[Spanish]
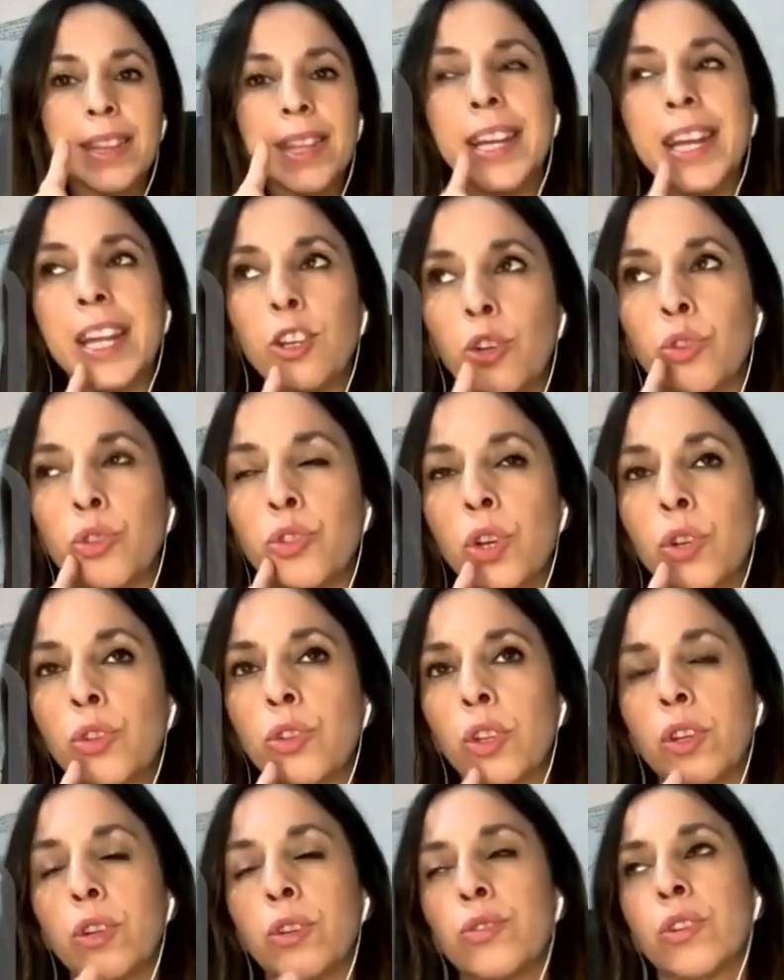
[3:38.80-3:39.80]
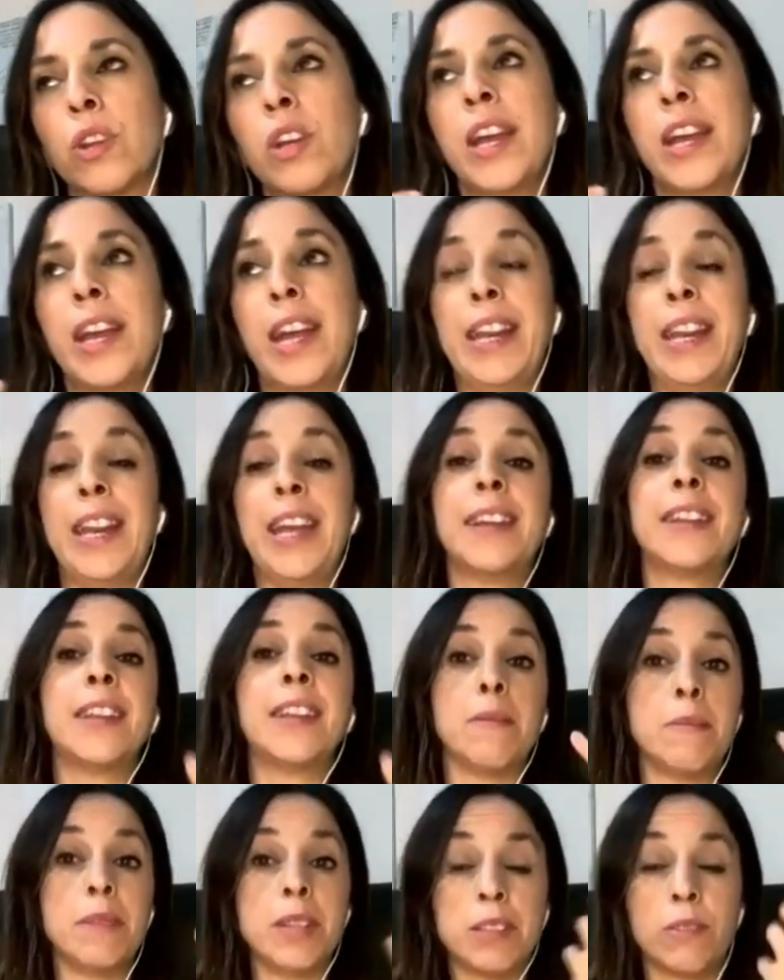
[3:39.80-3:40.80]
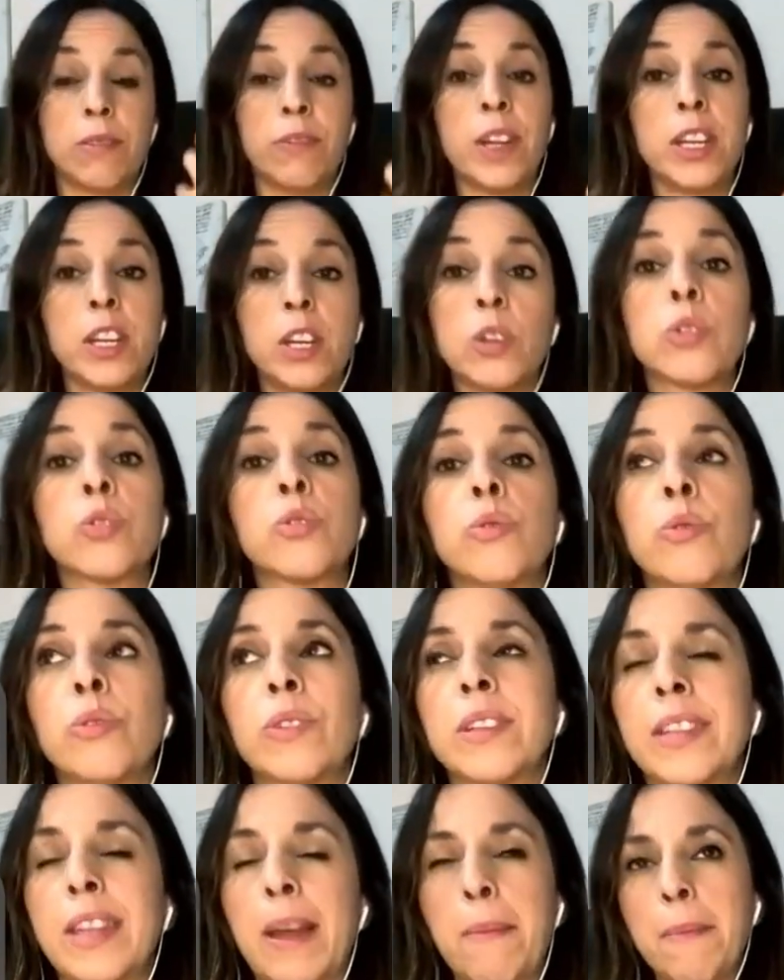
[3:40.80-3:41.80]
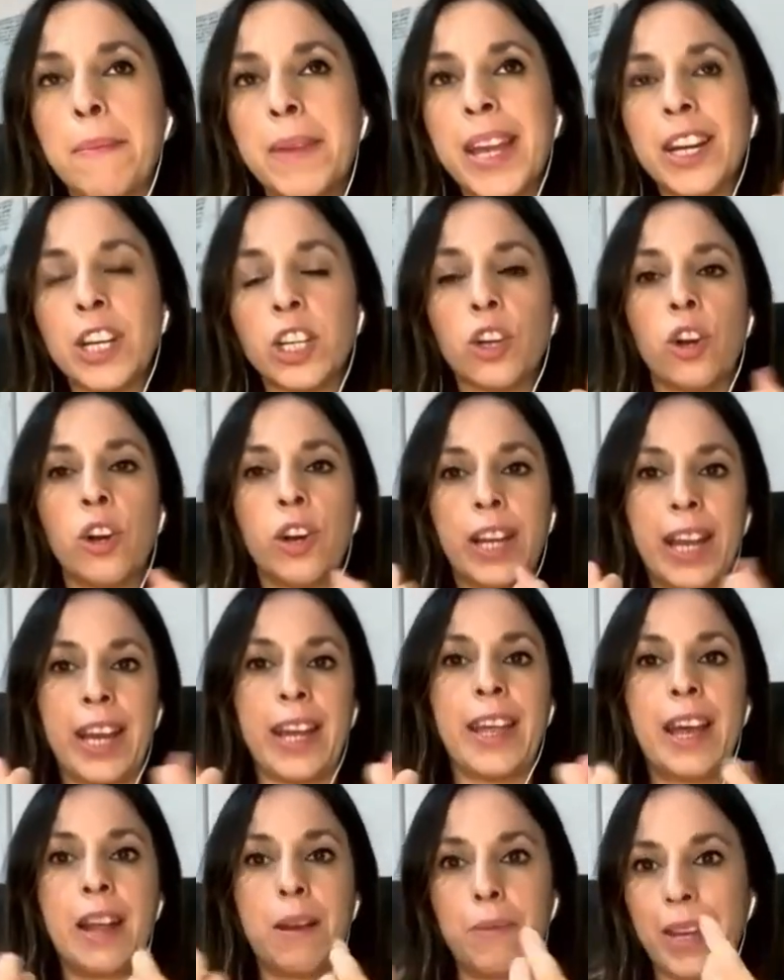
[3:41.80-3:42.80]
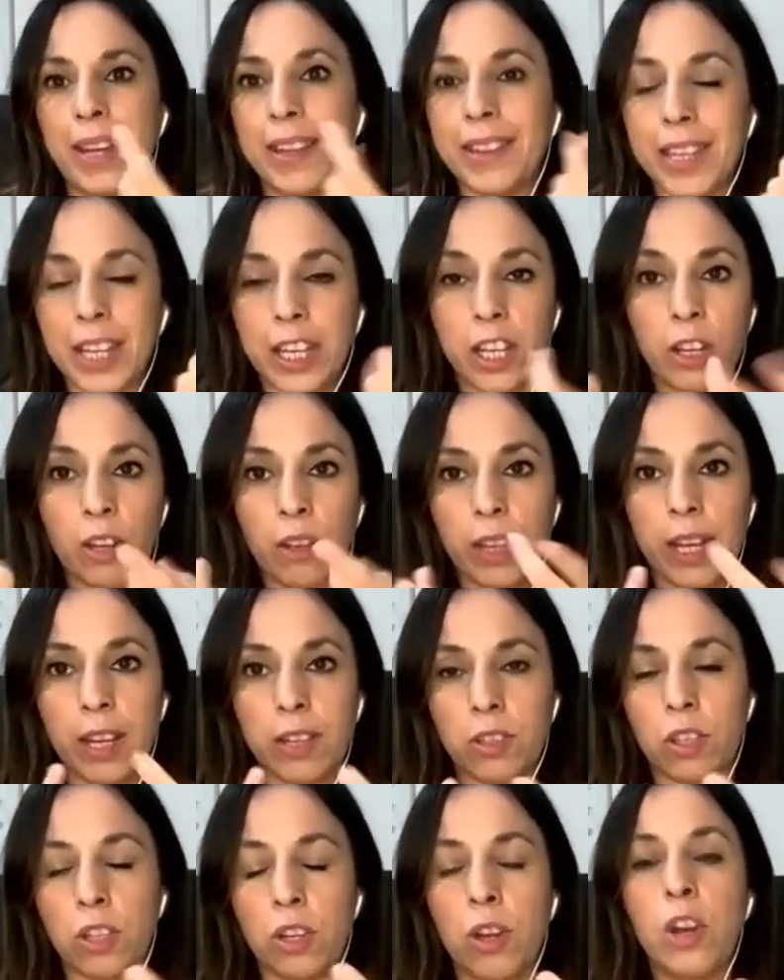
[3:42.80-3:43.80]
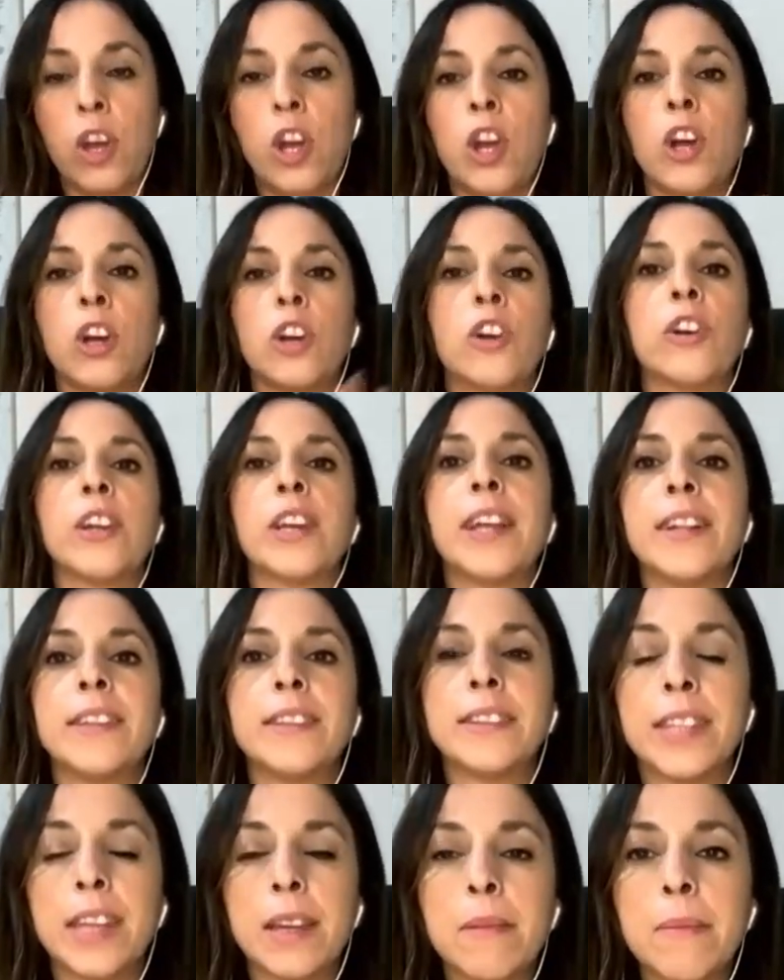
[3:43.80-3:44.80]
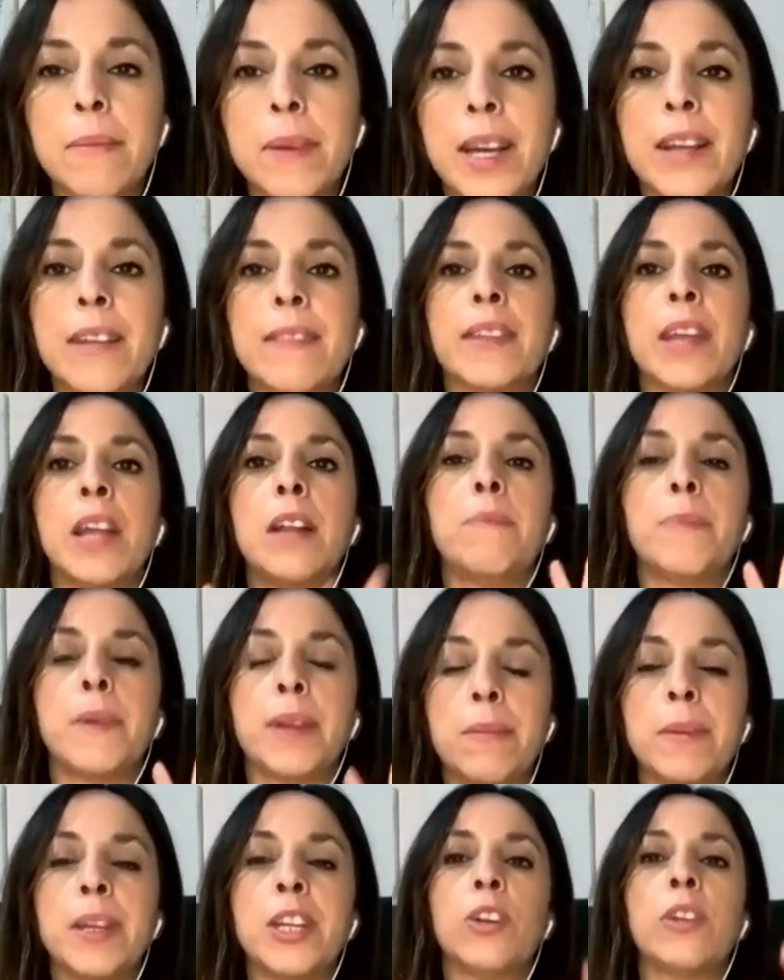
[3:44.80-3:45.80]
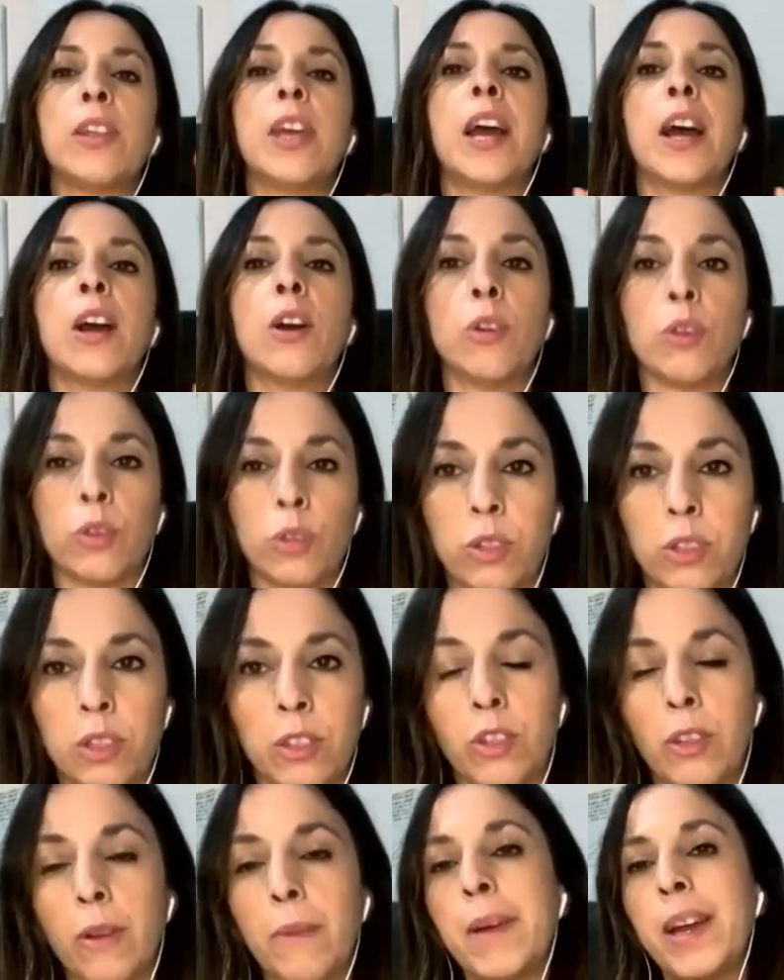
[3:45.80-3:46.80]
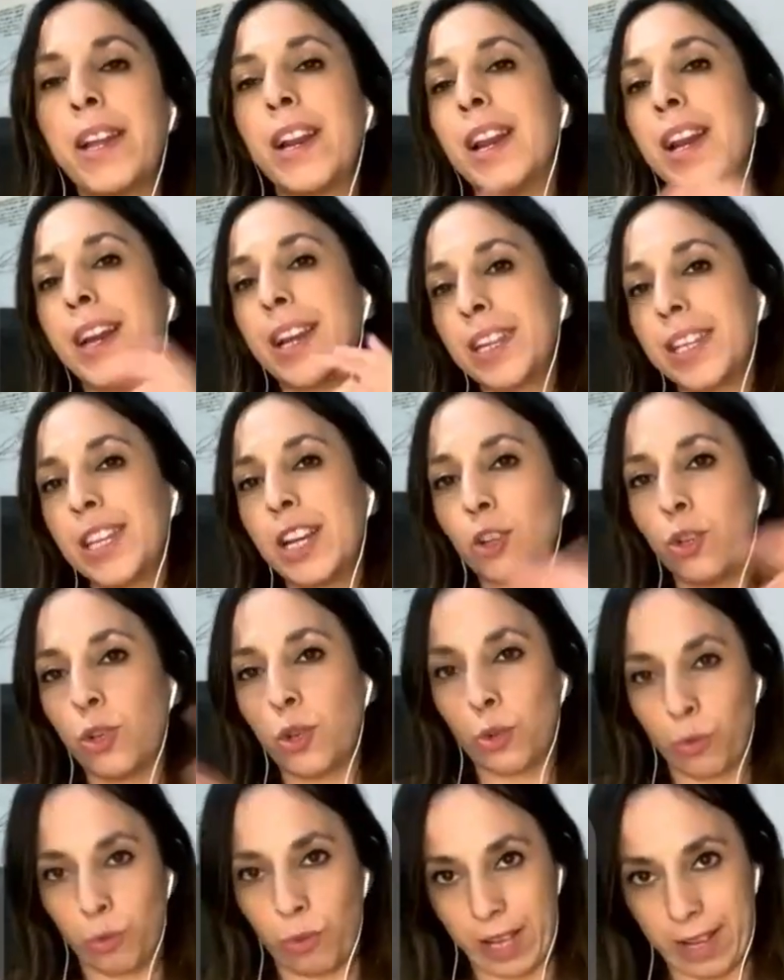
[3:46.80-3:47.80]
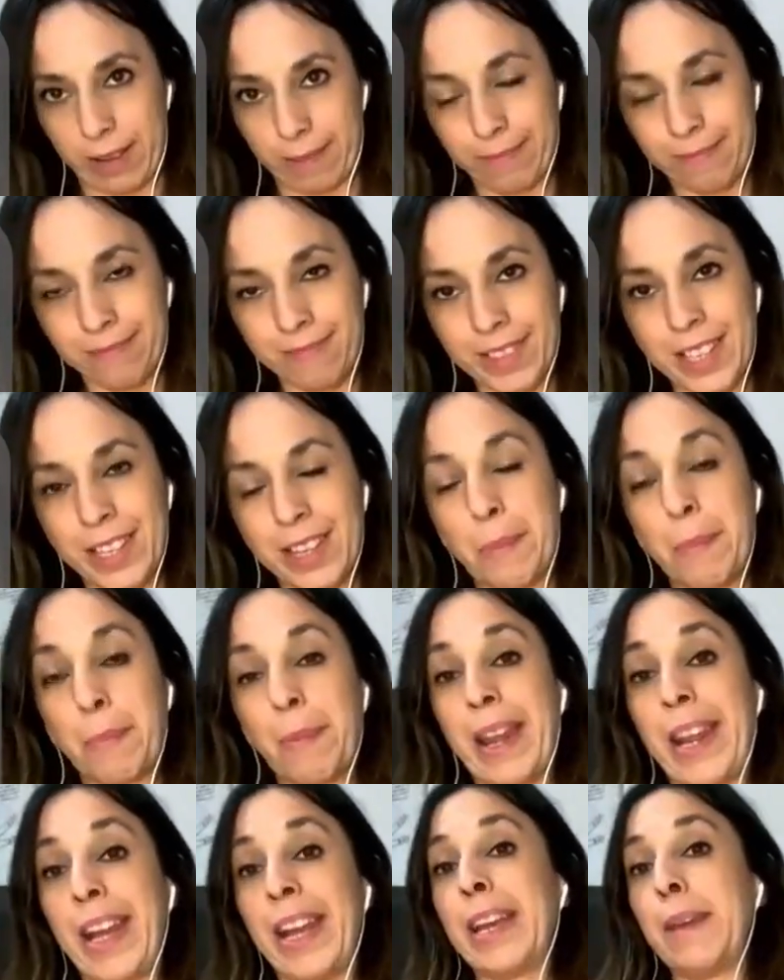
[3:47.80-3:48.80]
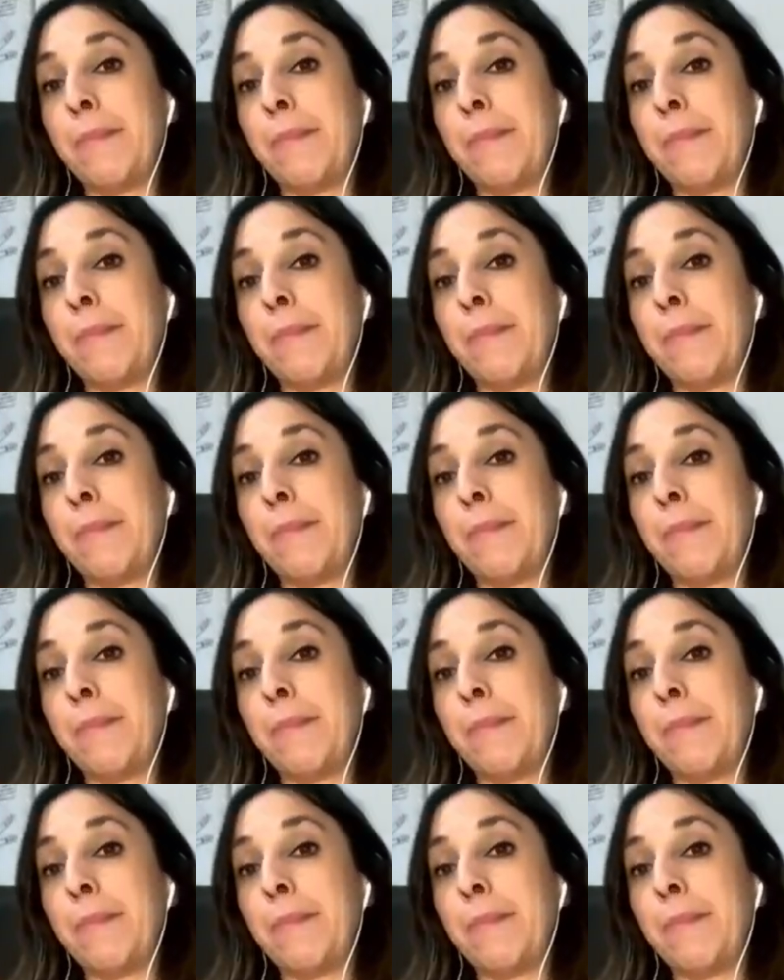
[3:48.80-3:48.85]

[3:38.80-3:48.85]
que nosotros, en este hemisferio sur, también nos queda el vestigio de esto con el tema del primero de agosto, de tomar la caña con ruda. ¿Para qué?